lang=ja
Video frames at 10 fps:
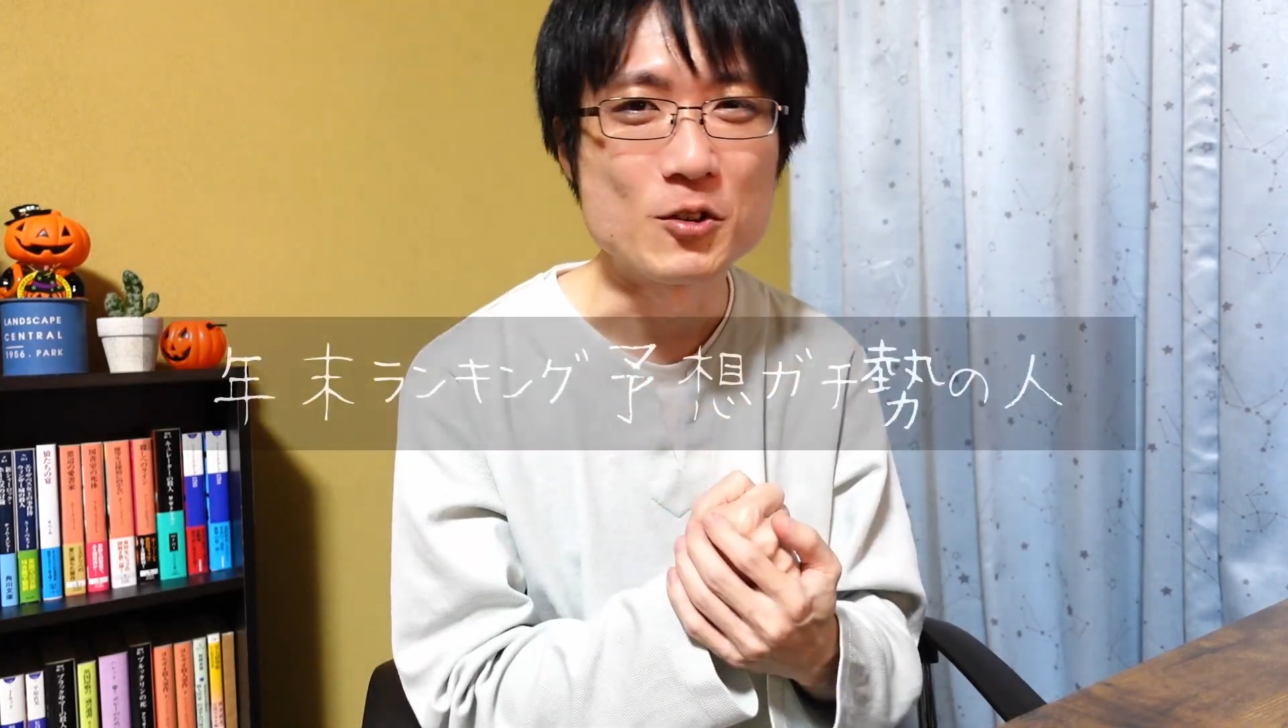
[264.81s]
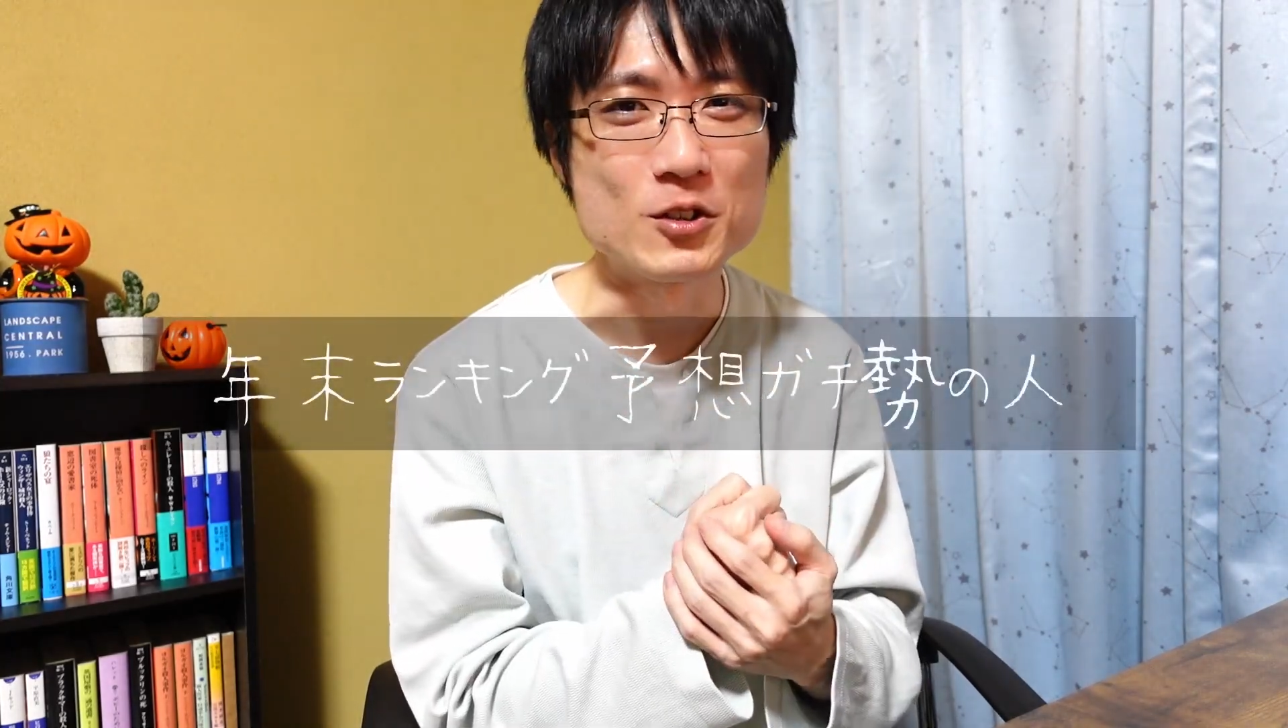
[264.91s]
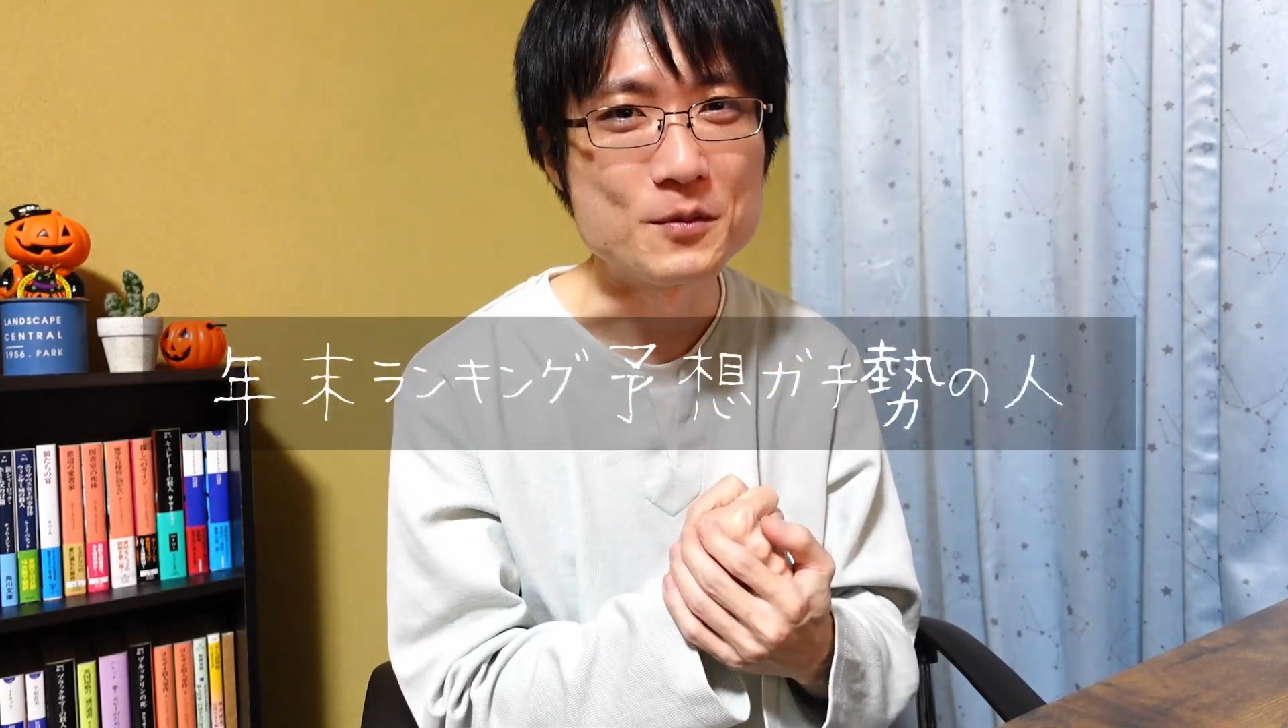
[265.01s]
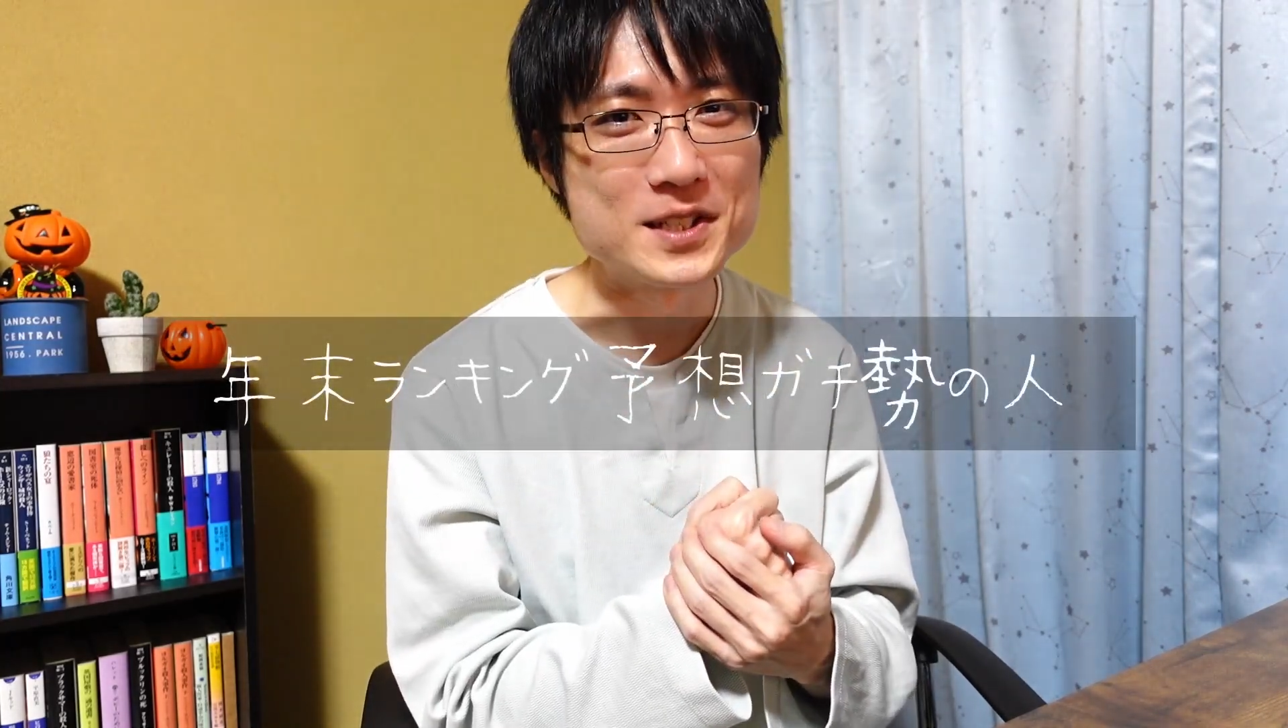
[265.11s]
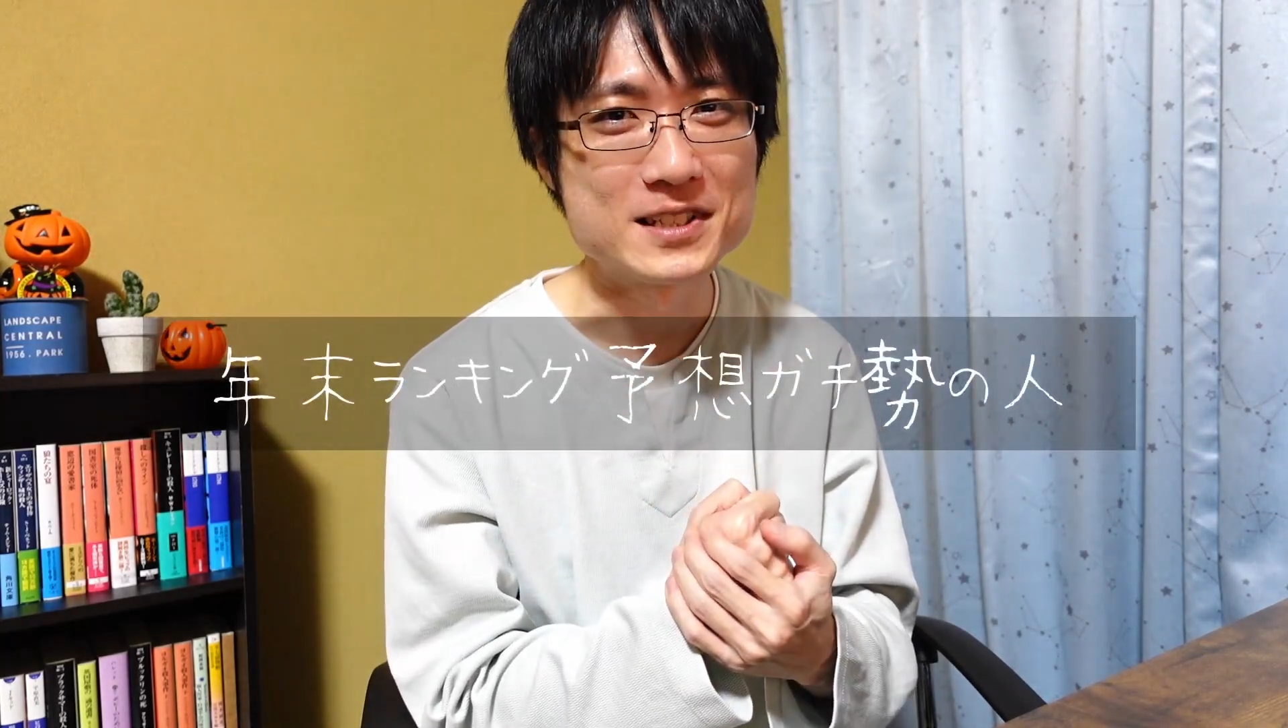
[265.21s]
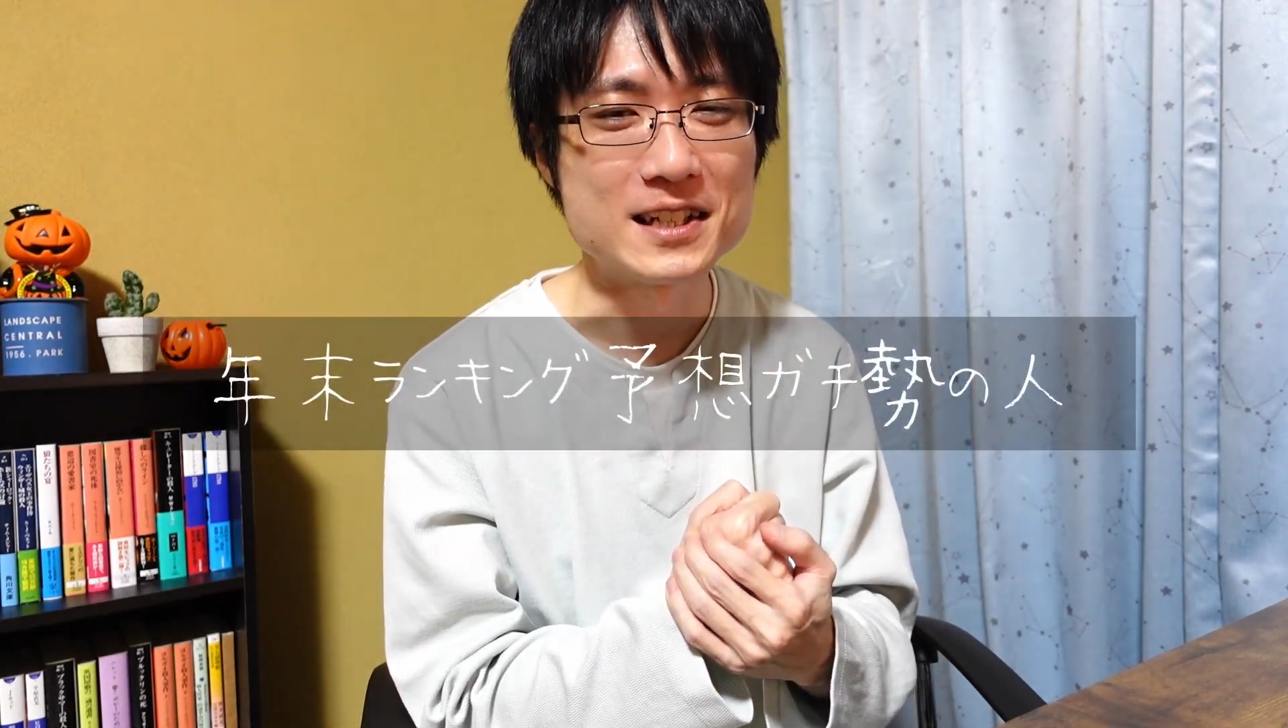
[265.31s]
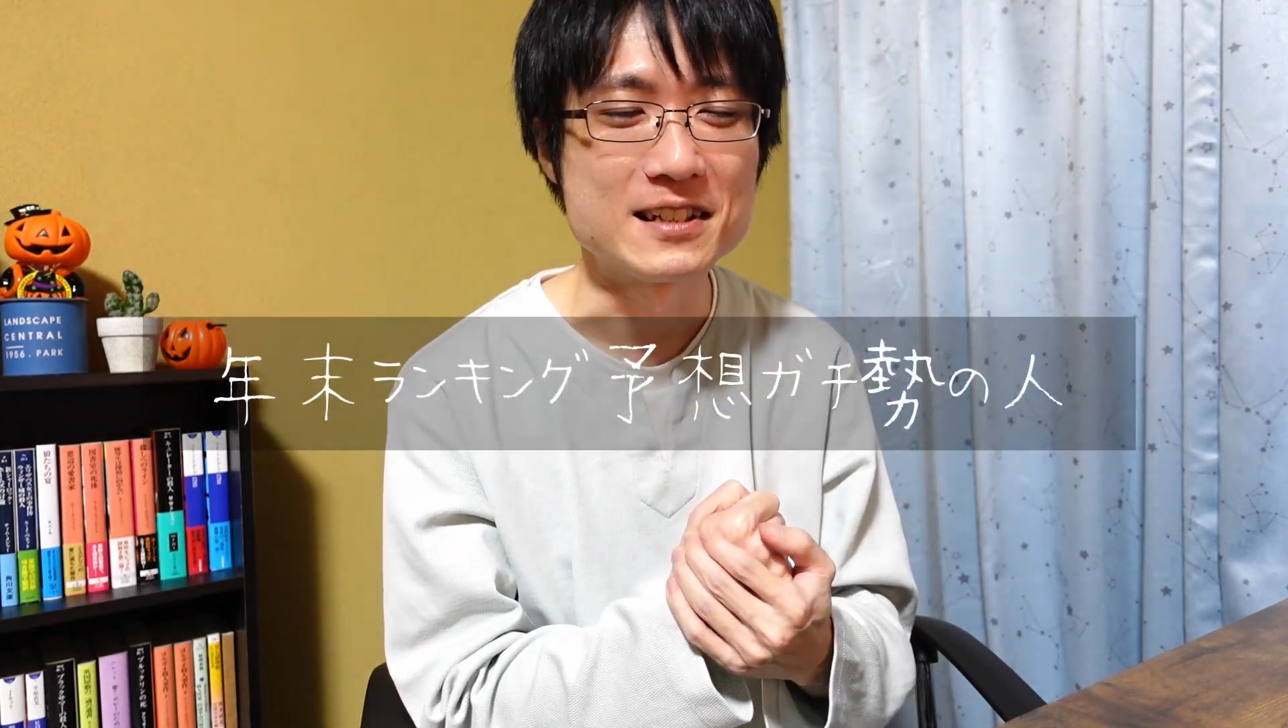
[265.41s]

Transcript: このミスな